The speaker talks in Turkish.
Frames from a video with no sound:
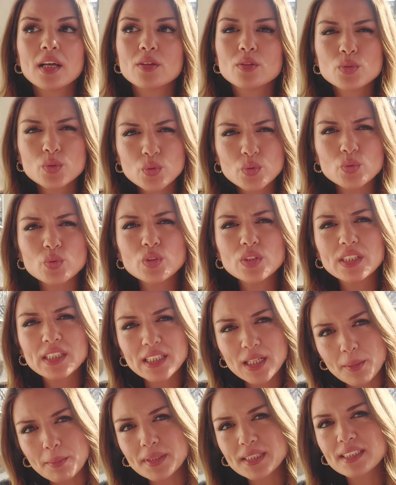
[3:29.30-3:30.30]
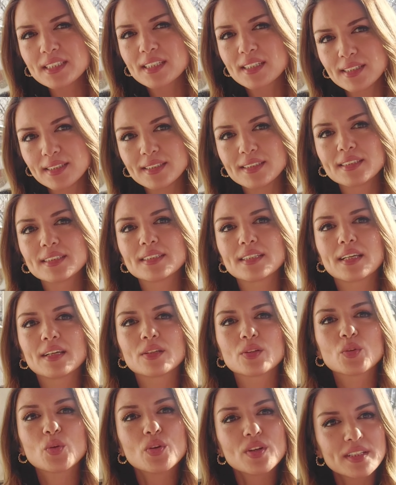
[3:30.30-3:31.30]
Yüzünüzü yıkama sıklığınıza
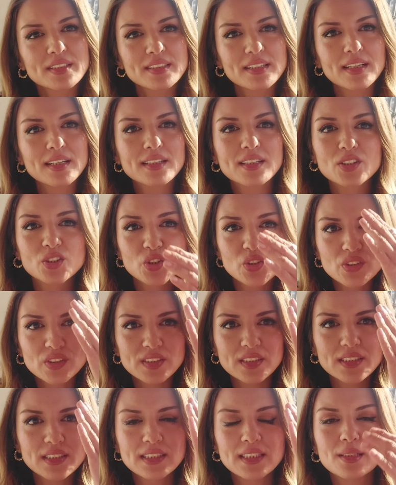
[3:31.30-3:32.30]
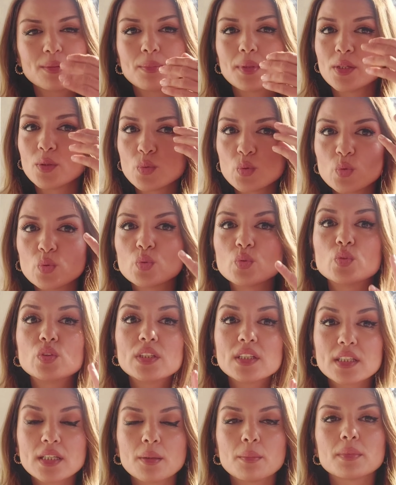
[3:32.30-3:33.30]
göre de kaşınızı silme,
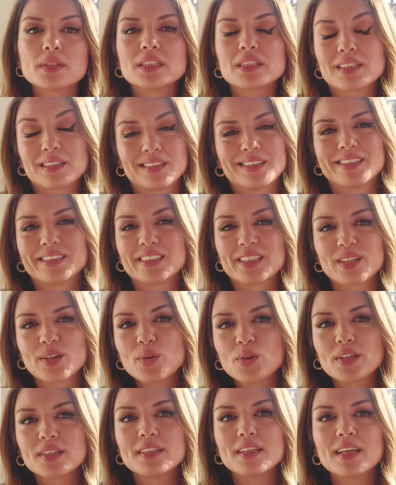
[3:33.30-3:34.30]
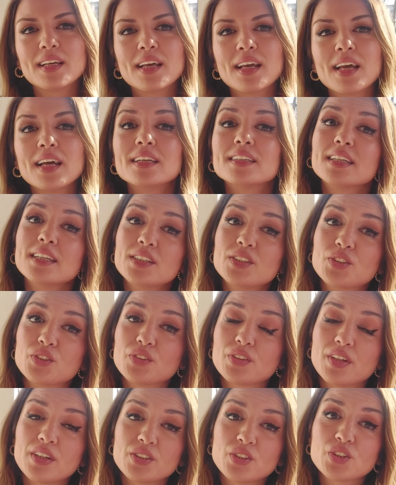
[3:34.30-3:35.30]
yüzünüzü yıkama sıklığınıza göre de
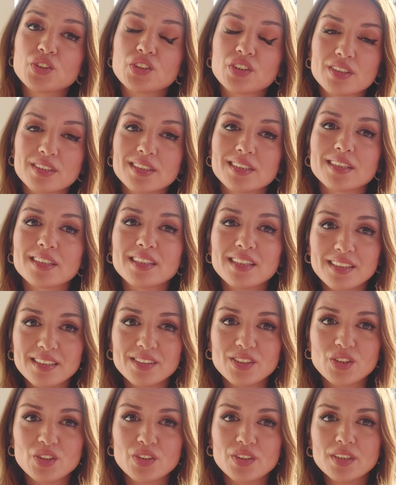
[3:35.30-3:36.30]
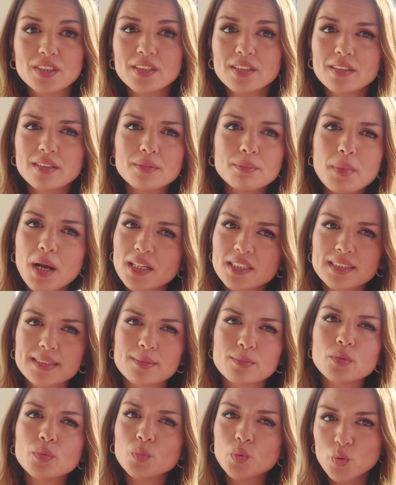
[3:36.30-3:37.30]
değişir açıkçası kalıcılığı.
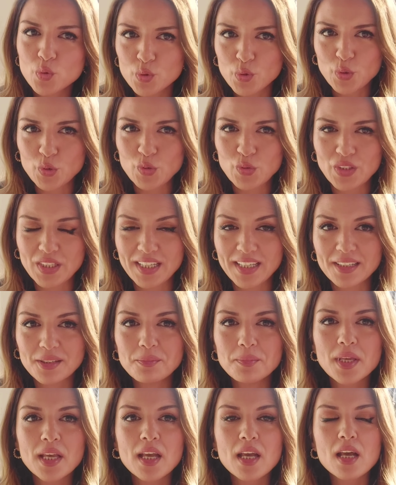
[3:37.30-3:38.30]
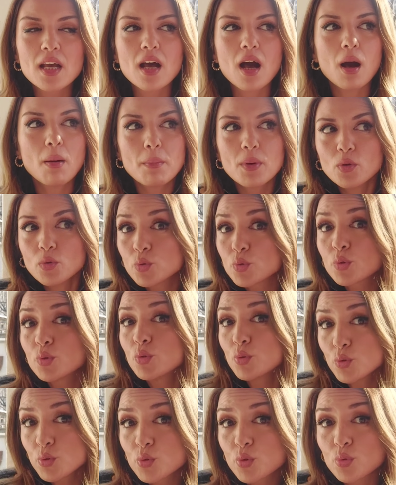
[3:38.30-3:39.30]
Maksimum 3 gün diyelim. Ama 3
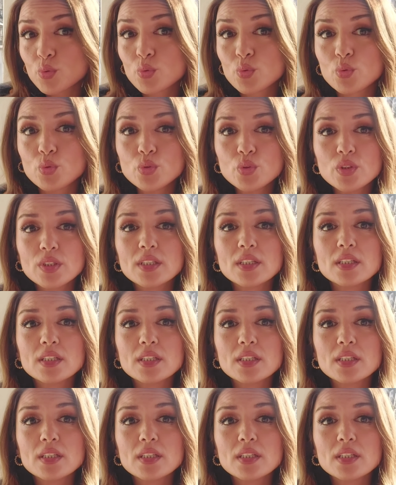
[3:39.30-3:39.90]
gün 3 gündür.